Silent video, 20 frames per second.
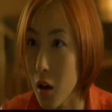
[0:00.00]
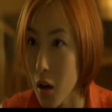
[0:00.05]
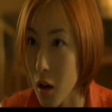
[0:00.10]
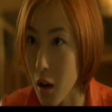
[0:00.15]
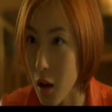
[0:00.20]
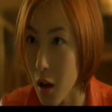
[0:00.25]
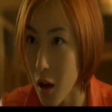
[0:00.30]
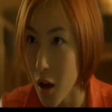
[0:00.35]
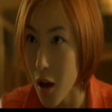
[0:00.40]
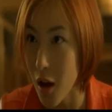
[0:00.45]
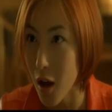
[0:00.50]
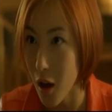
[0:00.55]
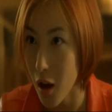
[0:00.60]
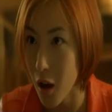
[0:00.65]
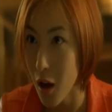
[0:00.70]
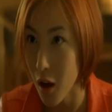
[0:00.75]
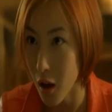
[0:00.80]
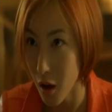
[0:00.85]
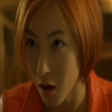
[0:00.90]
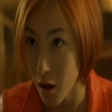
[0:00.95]
Voilà.
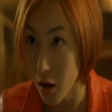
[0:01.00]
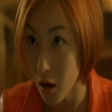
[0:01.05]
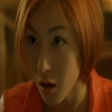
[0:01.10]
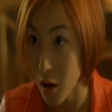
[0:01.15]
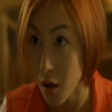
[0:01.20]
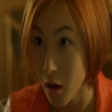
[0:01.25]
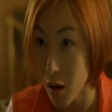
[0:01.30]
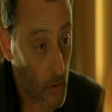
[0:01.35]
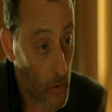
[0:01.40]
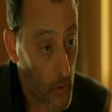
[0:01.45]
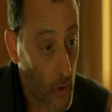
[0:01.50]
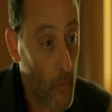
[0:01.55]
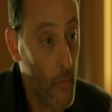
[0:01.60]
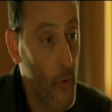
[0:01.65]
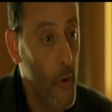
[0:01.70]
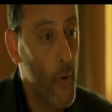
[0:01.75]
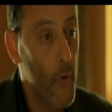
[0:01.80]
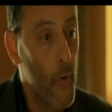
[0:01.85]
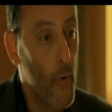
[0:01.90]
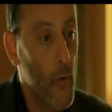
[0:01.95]
Et après, c'est où
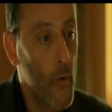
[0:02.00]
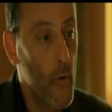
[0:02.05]
comme le